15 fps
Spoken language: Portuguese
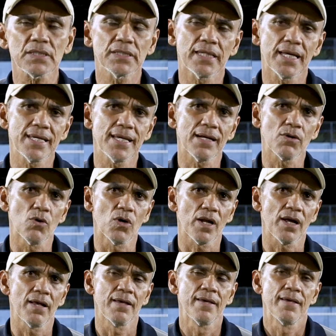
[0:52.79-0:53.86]
Né? E
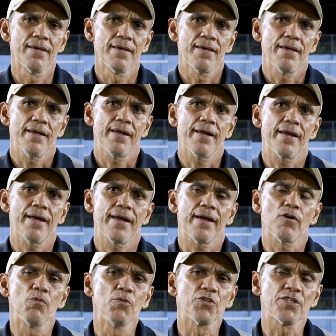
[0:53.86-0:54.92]
agora
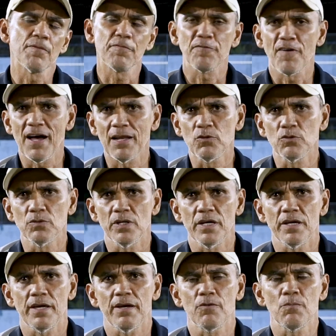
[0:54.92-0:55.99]
é, como eu sempre falo,
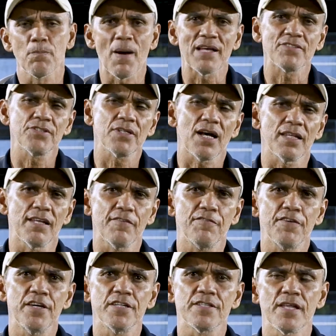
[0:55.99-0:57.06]
é um passo de cada
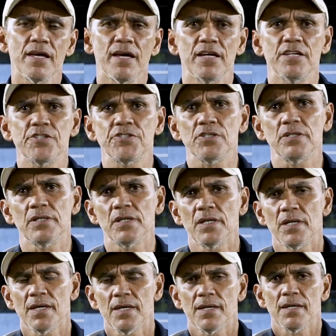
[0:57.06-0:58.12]
vez, né? A gente
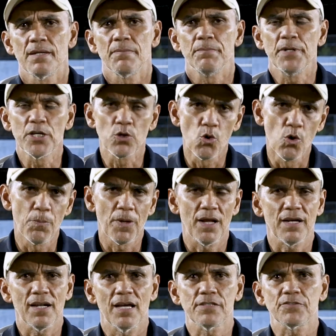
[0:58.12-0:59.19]
brigou
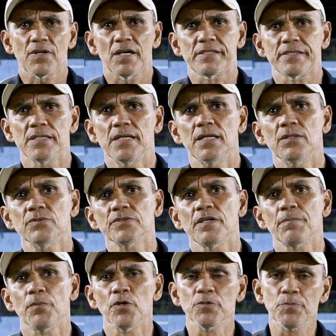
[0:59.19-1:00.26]
pela classificação,
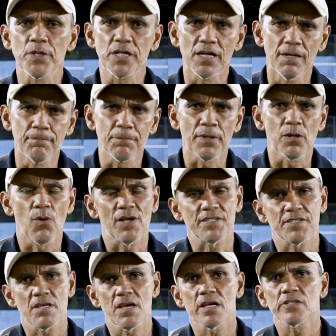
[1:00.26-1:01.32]
depois brigamos pelo
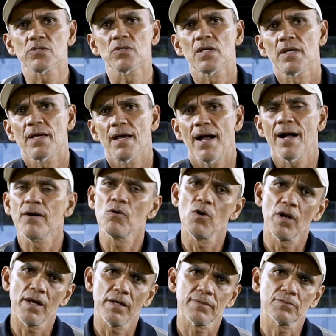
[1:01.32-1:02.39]
acesso.
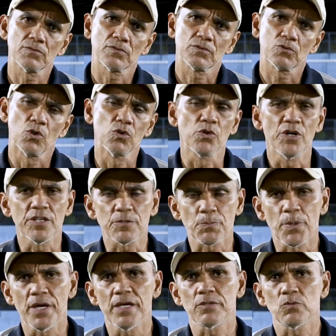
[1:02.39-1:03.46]
Agora, todo
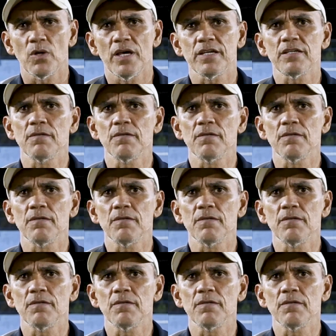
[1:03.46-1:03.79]
respeito à